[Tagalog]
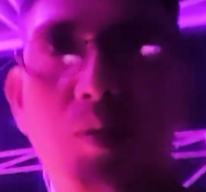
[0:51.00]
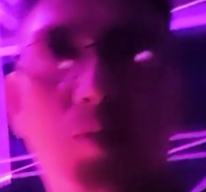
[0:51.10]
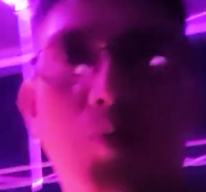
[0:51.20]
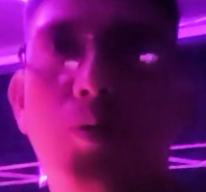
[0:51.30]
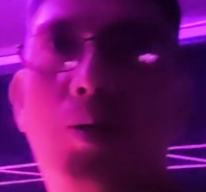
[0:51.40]

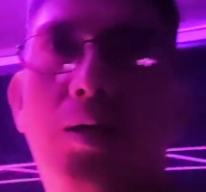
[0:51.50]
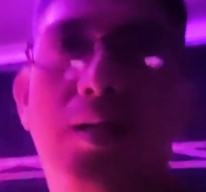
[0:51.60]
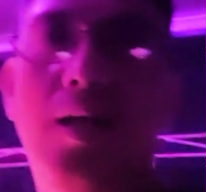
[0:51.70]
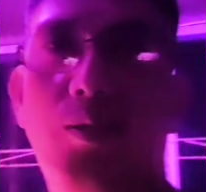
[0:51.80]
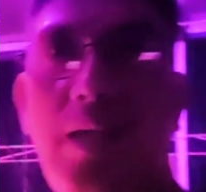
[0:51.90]
So,
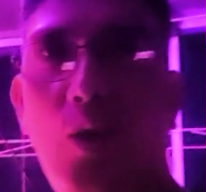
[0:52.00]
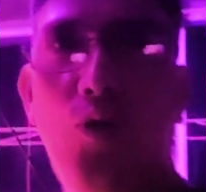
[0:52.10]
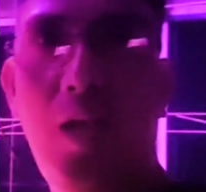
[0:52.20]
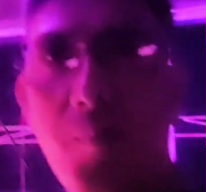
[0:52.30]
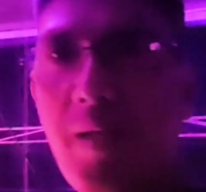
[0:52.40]
actually
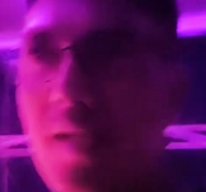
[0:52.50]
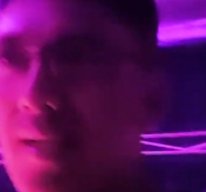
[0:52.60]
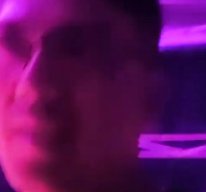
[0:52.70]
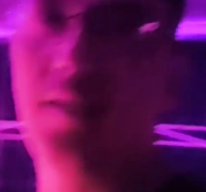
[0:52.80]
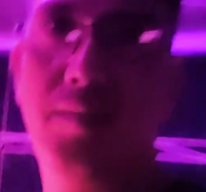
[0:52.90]
kulang pa
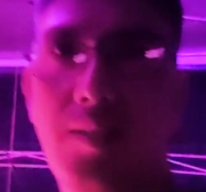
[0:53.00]
yan.